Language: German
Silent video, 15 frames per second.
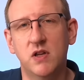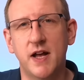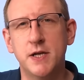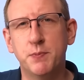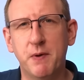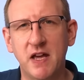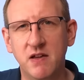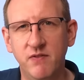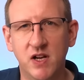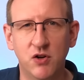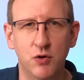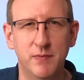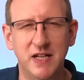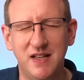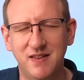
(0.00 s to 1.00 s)
Und dann sprechen wir
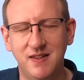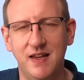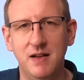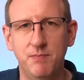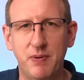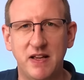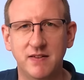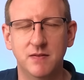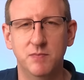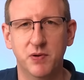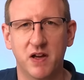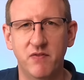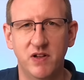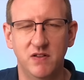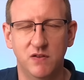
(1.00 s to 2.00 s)
noch über die zehn besten
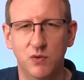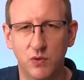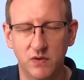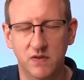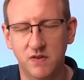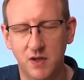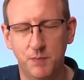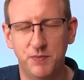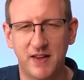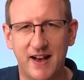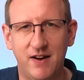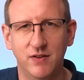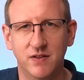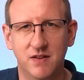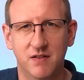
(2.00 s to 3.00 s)
Präventionstipps
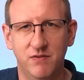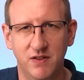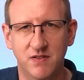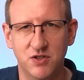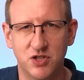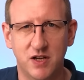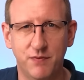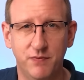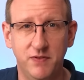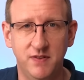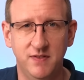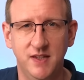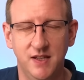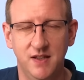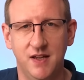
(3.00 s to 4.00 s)
aus der Wissenschaft, wie
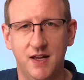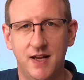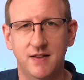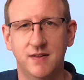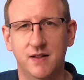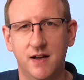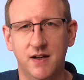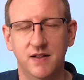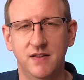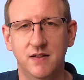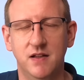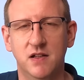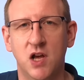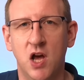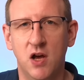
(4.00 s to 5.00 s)
Sie Ihr Herz
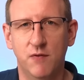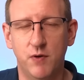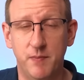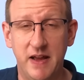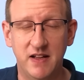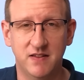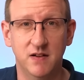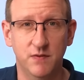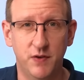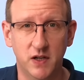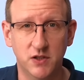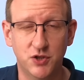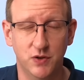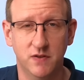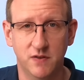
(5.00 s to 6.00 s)
garantiert vom
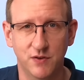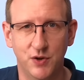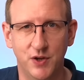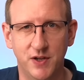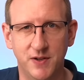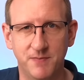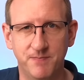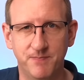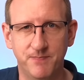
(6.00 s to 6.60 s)
Herzinfarkt schützen können.